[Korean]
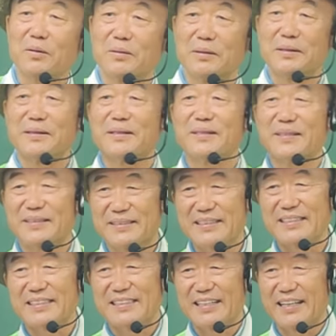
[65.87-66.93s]
어,
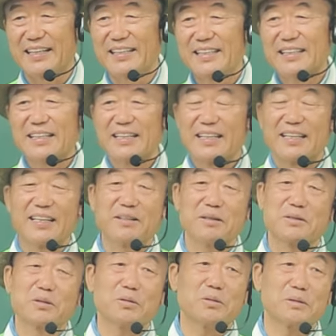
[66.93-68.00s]
그렇게
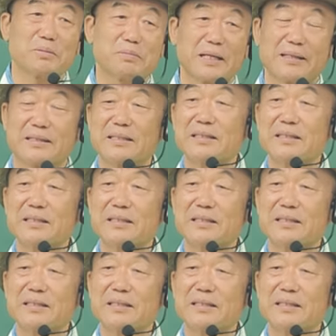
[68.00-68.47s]
해가 주고 싶다.